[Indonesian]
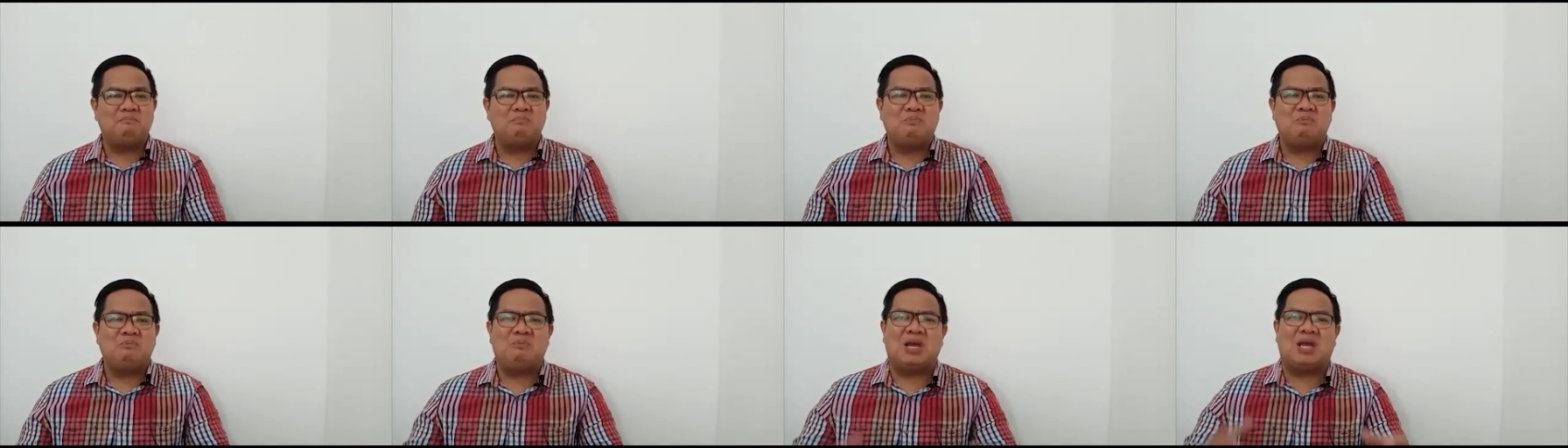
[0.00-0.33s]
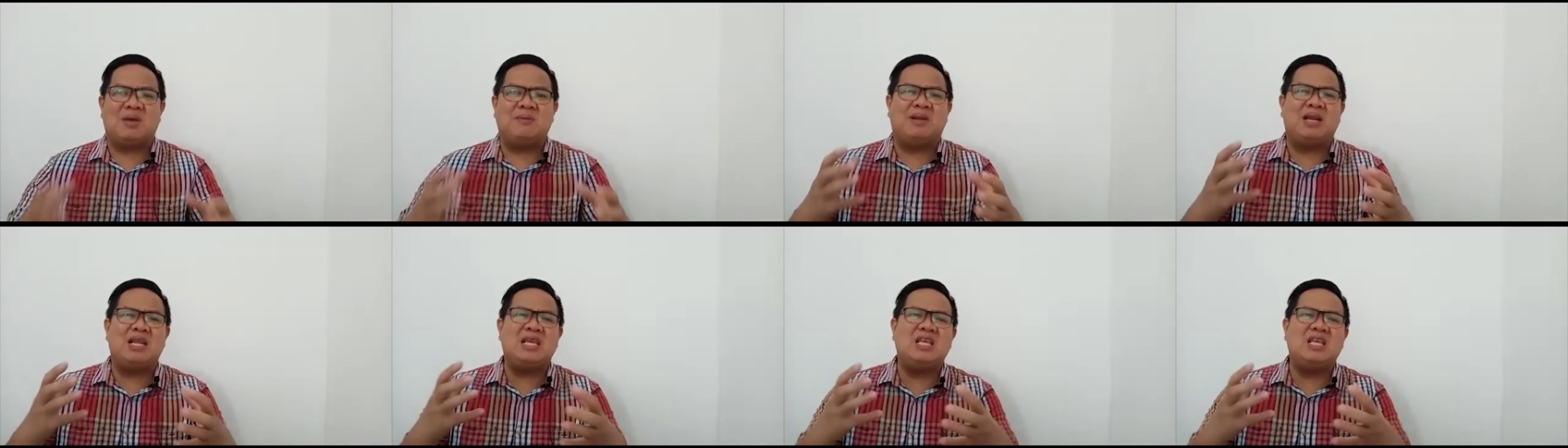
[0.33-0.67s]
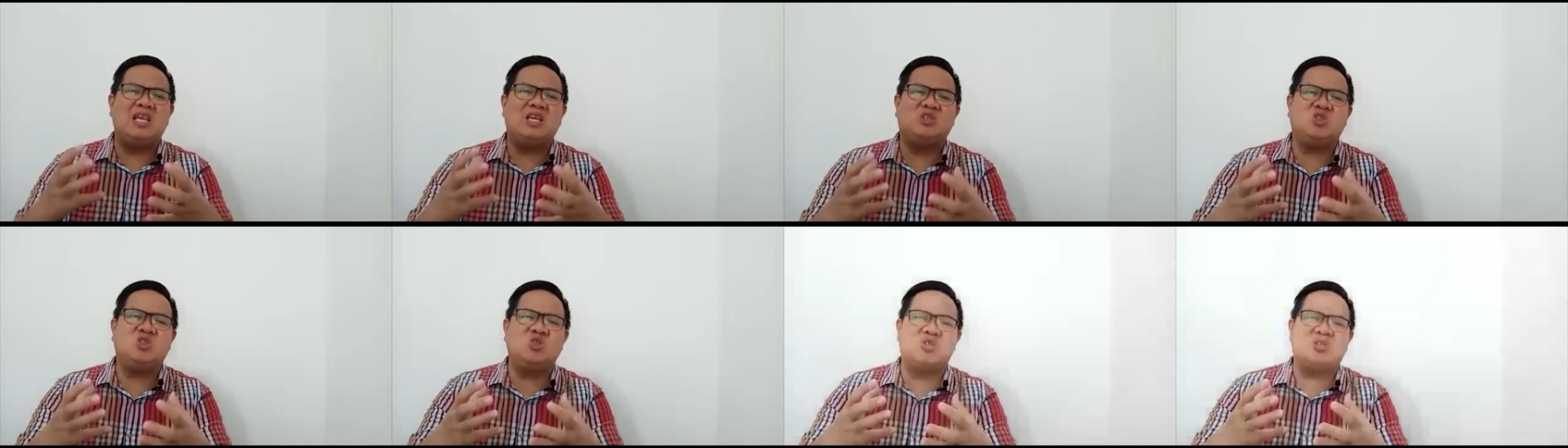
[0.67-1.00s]
Bagaimana
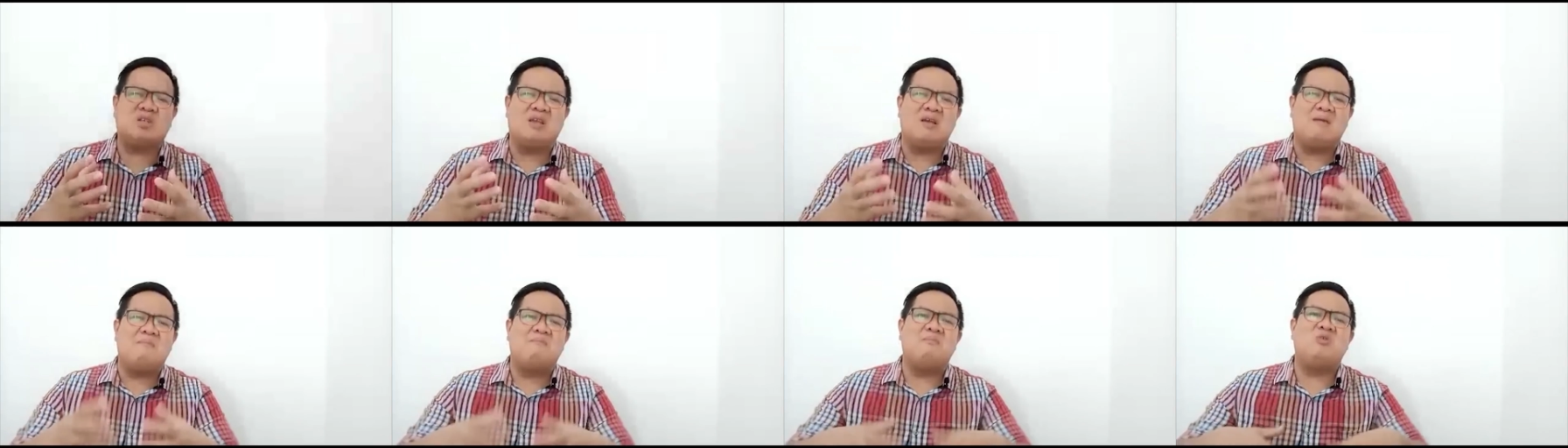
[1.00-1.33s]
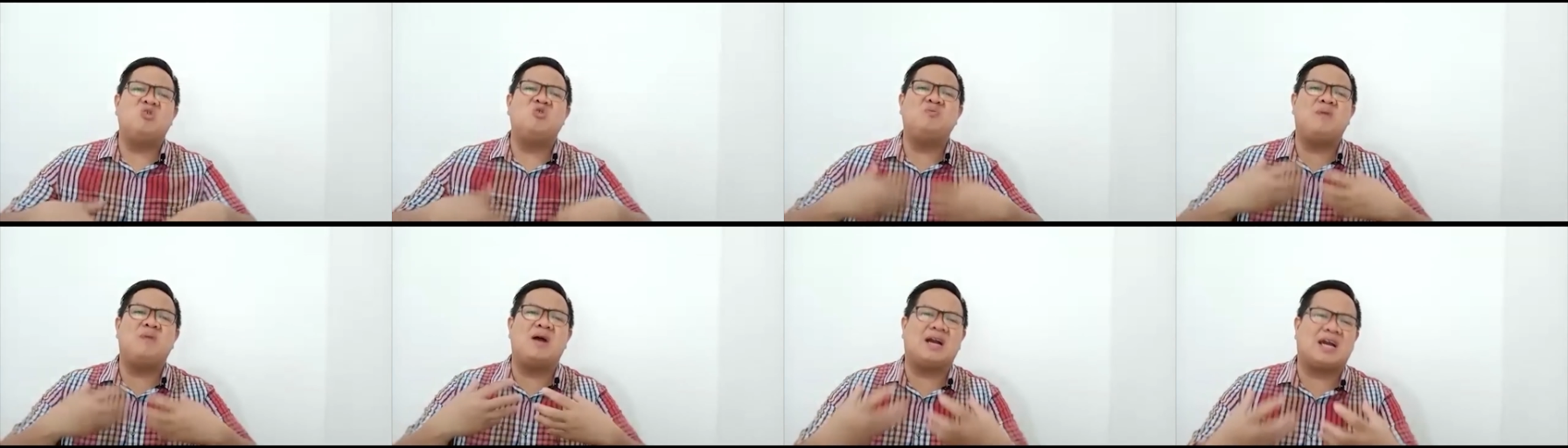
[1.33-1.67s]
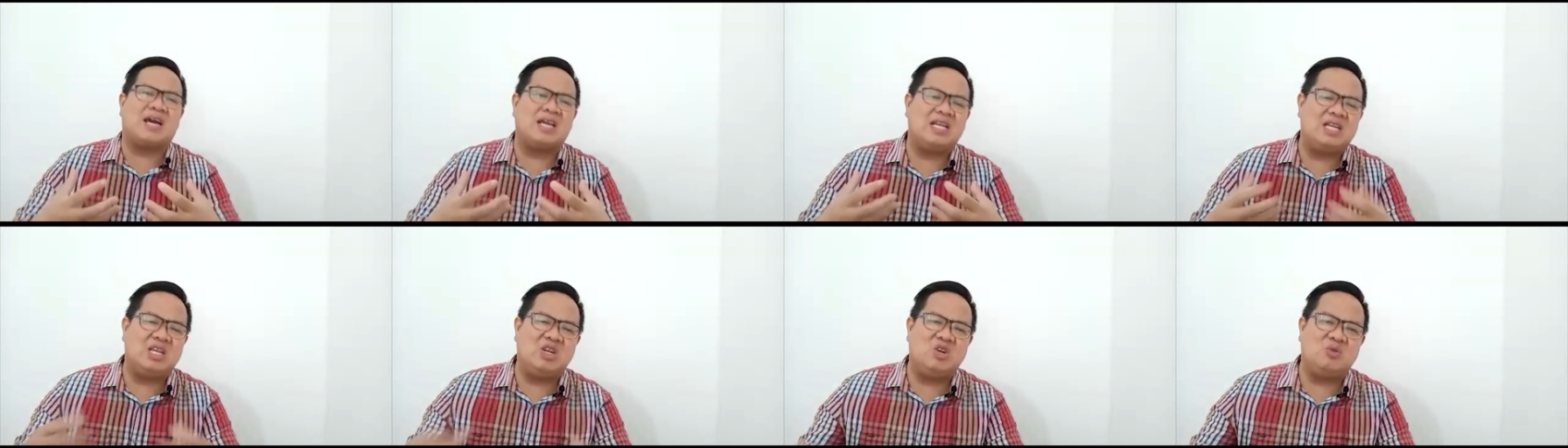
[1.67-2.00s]
Yesus
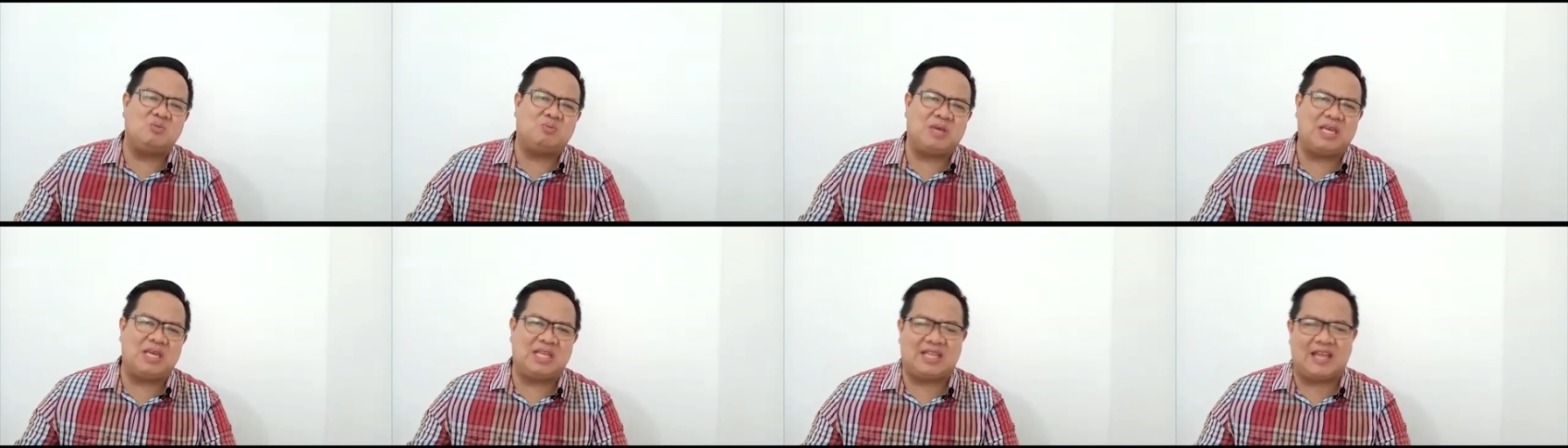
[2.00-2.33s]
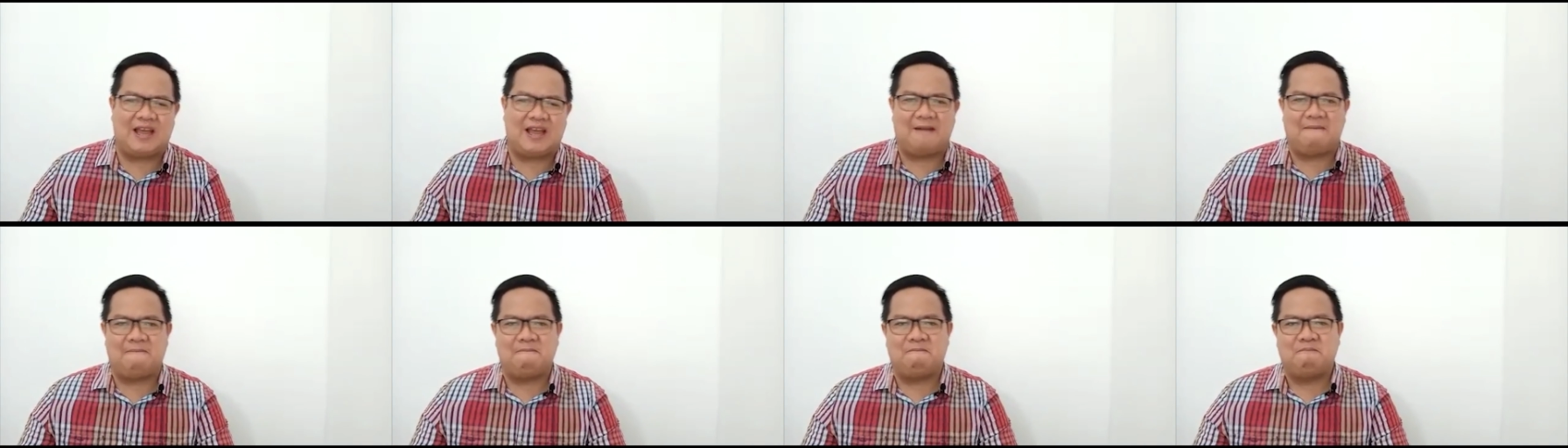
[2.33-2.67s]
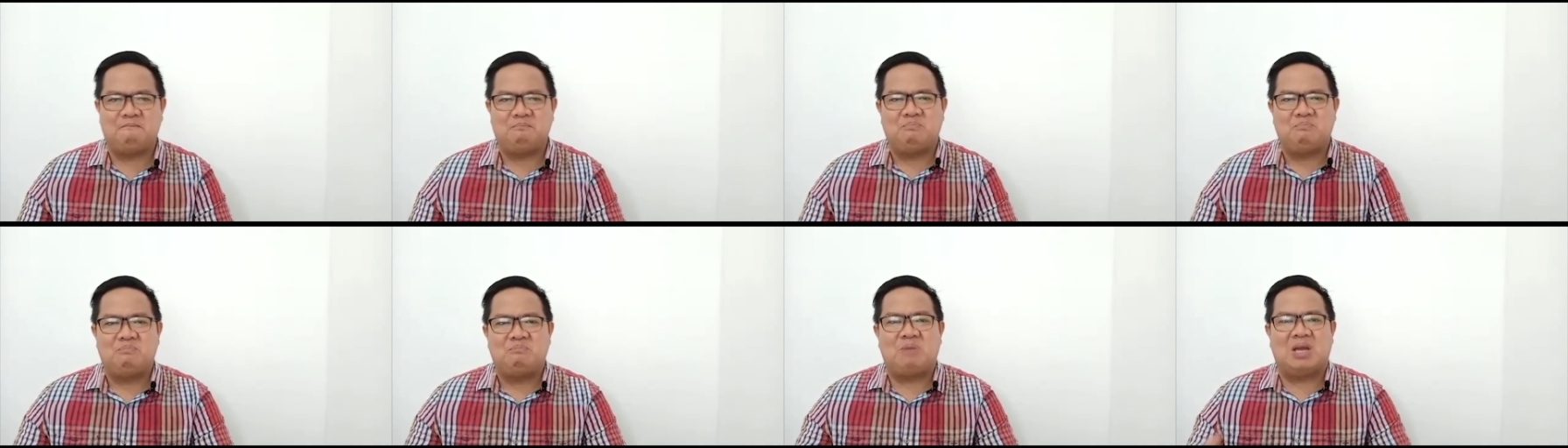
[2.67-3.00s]
mengubahkan hidup kita.
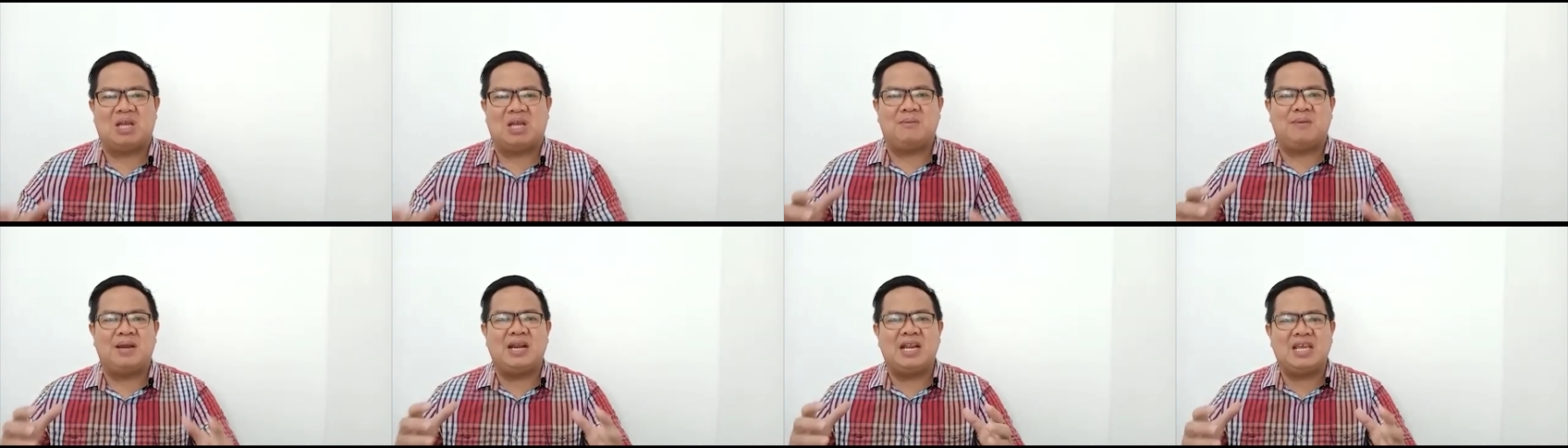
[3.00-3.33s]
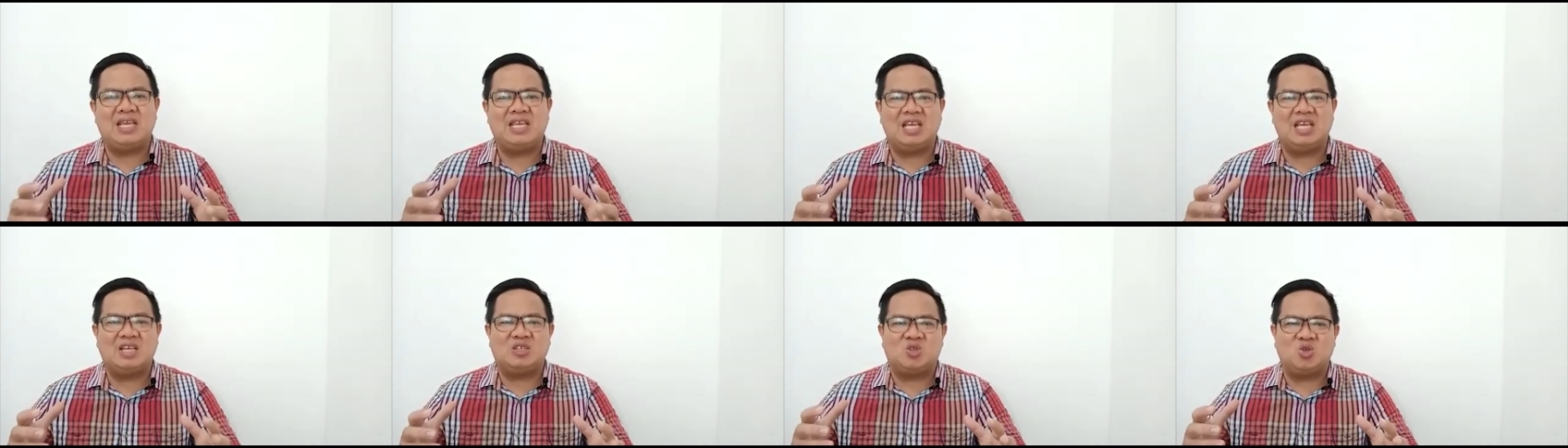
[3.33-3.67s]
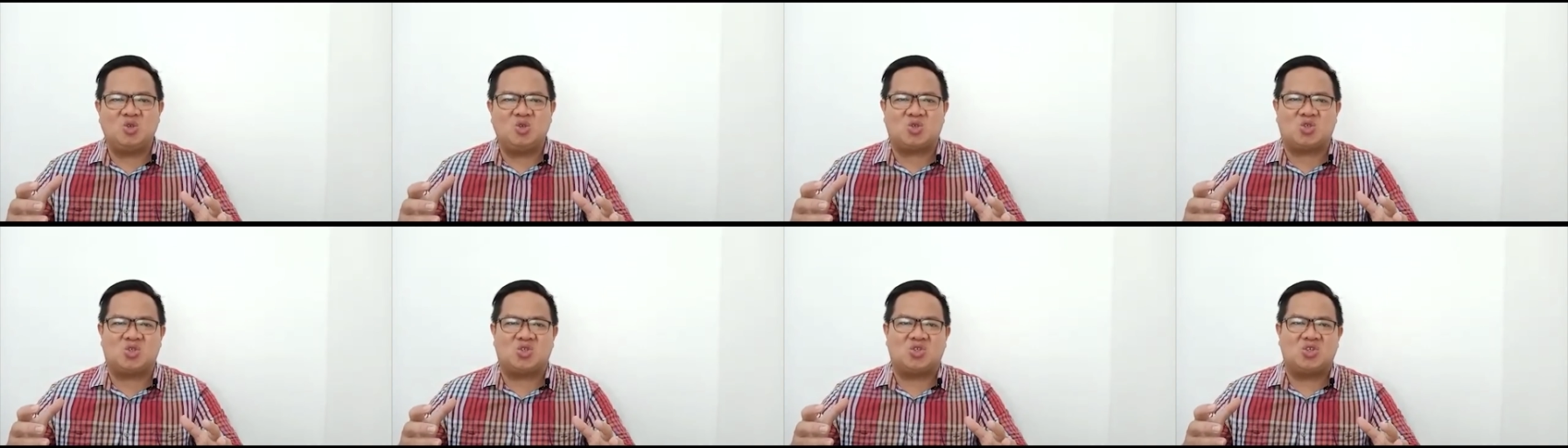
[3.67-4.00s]
Bagaimana
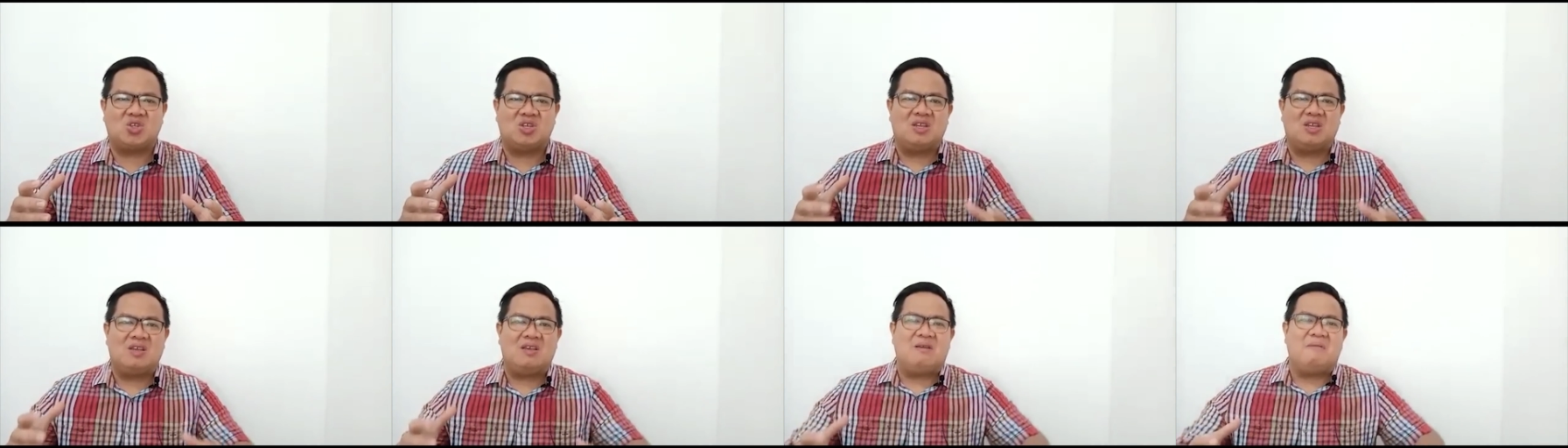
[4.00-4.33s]
Yesus